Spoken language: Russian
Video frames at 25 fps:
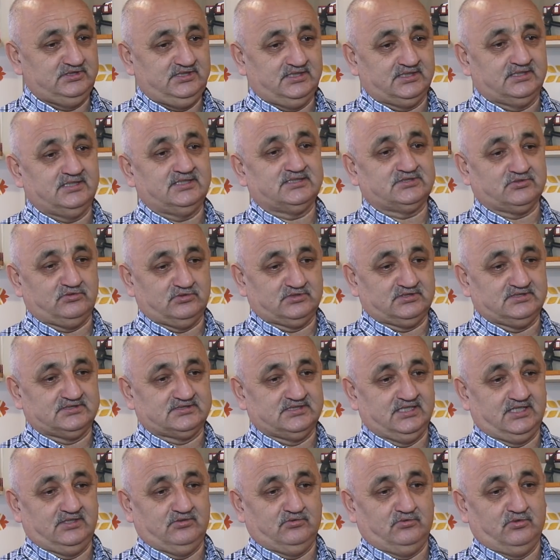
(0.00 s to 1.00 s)
я насколько
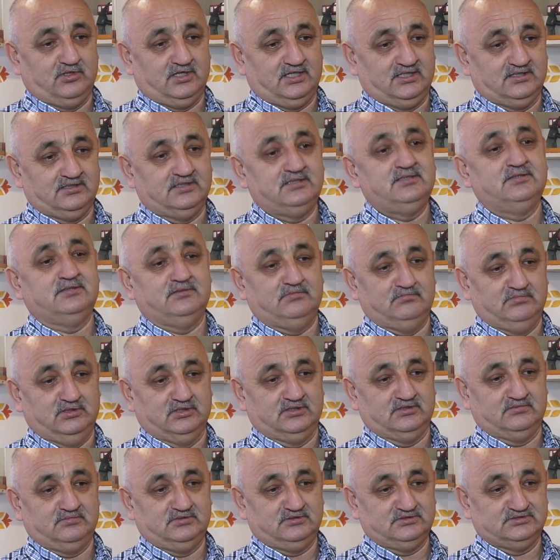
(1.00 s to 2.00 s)
знаю, Урал
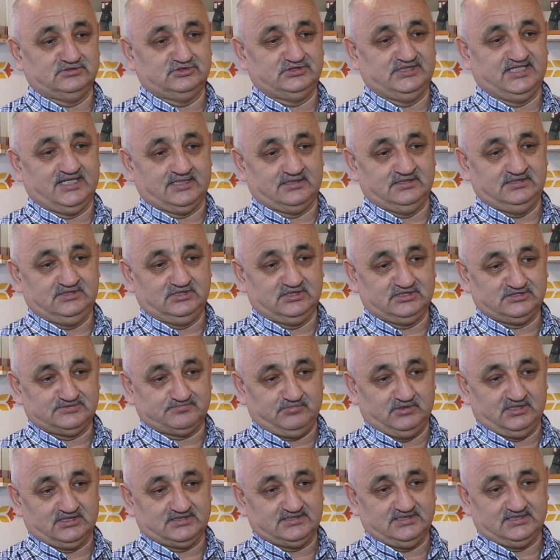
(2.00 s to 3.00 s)
был сдан
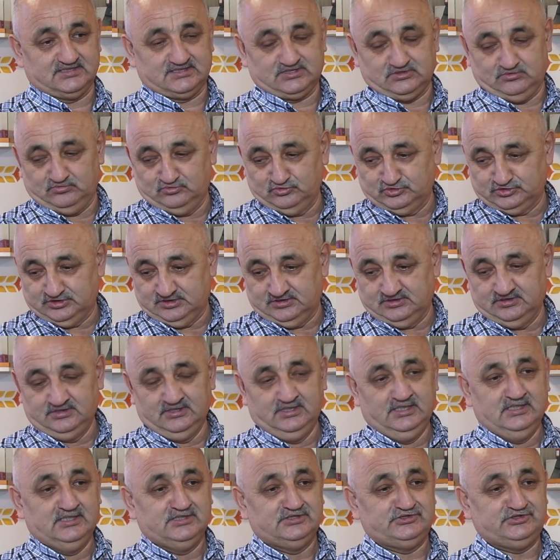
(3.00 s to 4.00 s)
эксплуатации, уже
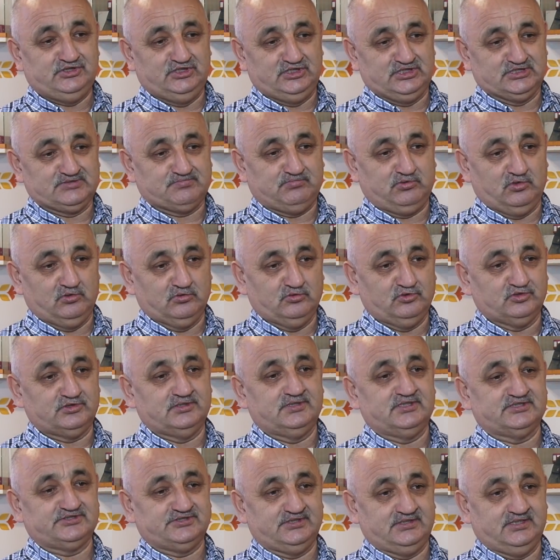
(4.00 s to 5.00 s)
через полгода
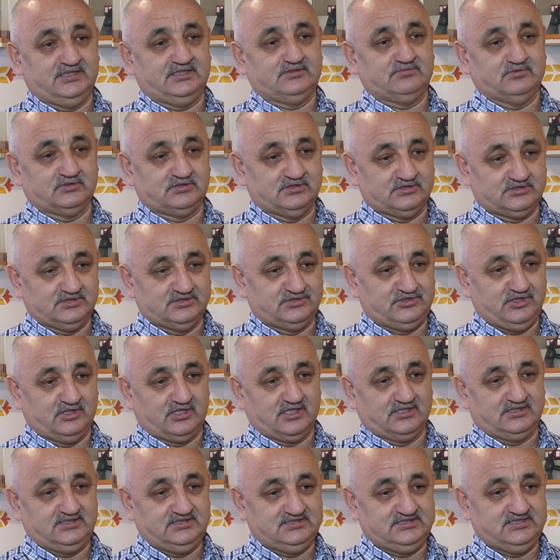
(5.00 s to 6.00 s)
начинает вот это
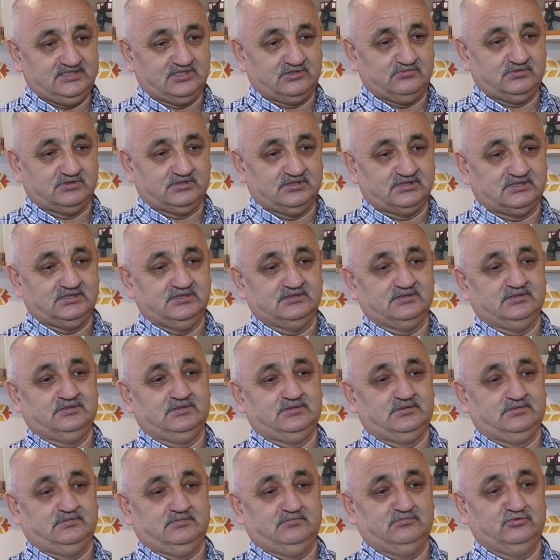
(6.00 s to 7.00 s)
терроризировать, это,
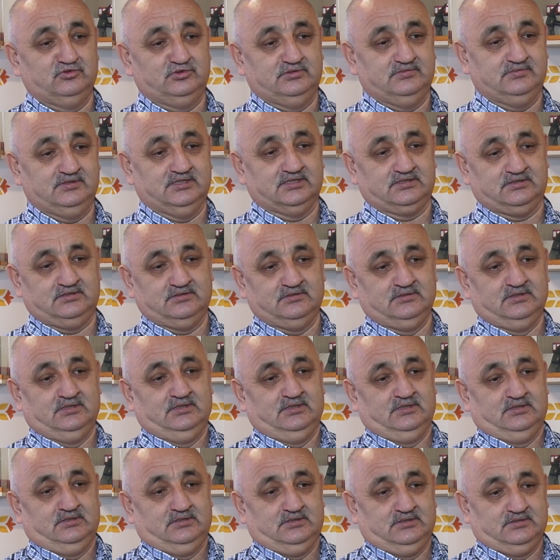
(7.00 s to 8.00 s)
будем говорить,
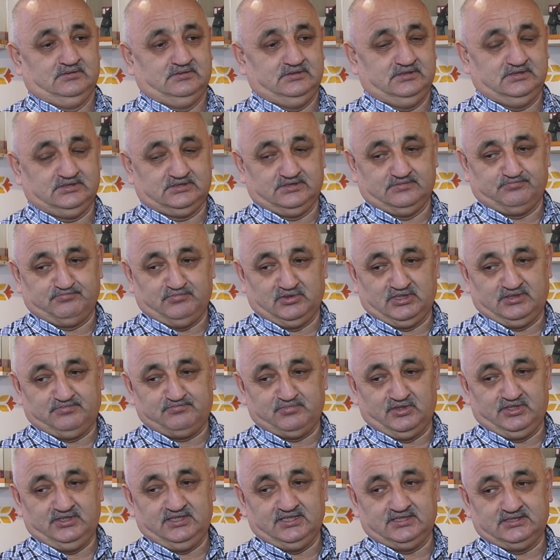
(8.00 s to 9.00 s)
это
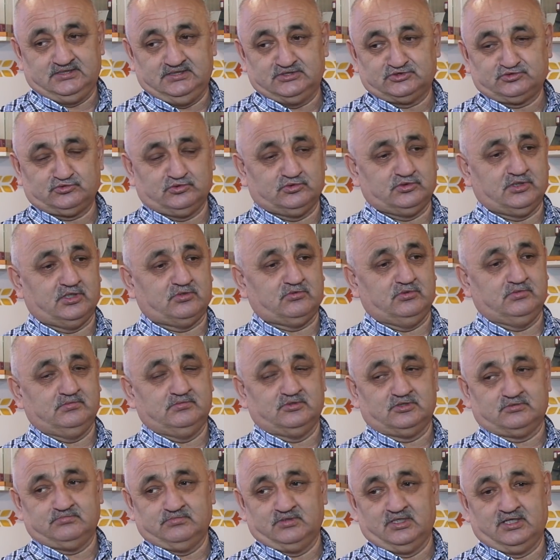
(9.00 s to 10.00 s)
предприятие. Что такое
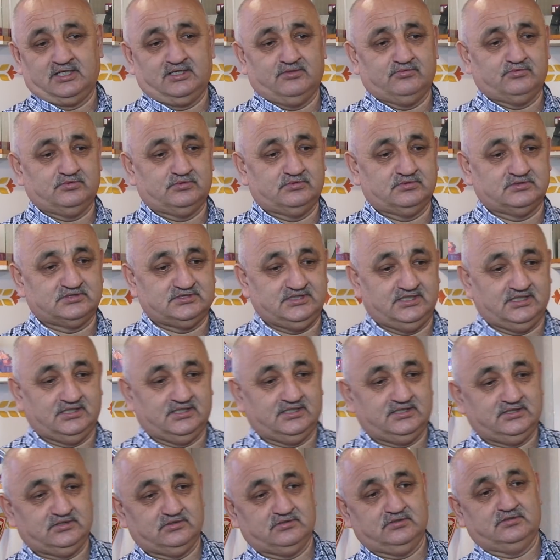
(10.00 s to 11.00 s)
вот
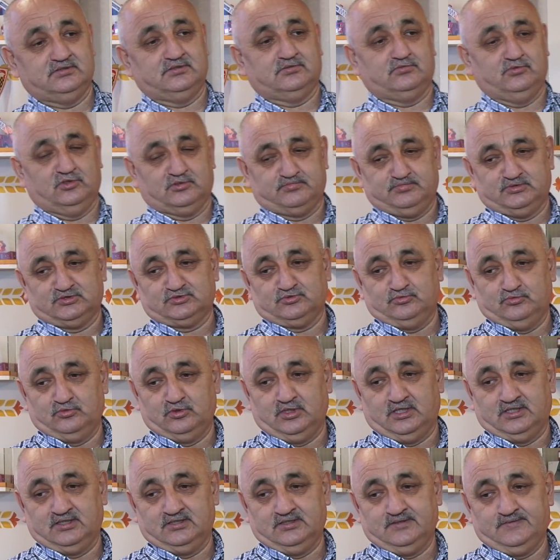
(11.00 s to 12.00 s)
многофункциональный корпус
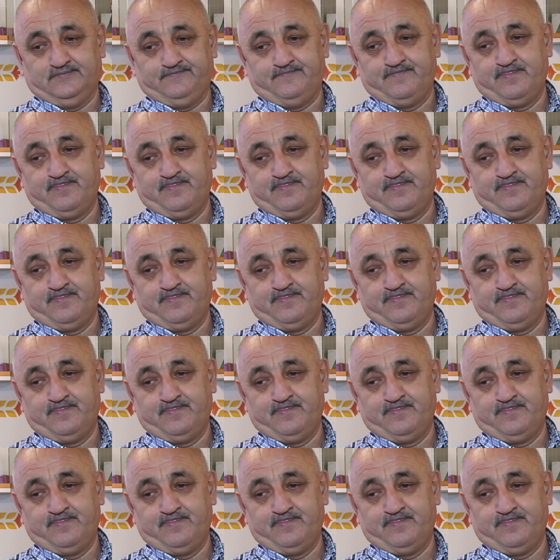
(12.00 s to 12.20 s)
«Урал»?